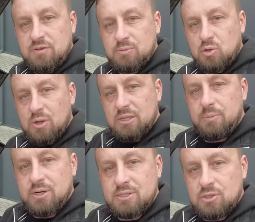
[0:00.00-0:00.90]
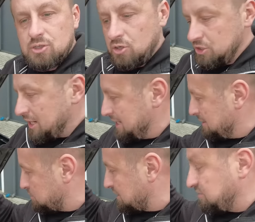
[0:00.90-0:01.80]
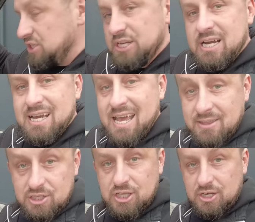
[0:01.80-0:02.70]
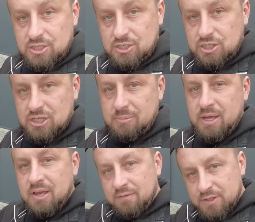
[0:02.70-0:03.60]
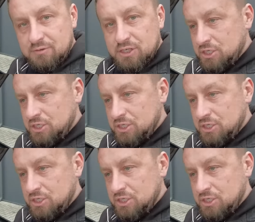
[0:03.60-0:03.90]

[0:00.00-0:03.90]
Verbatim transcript: żeby Wam dokładnie pokazać o co chodzi, ale na przykład w silnikach N47, w tych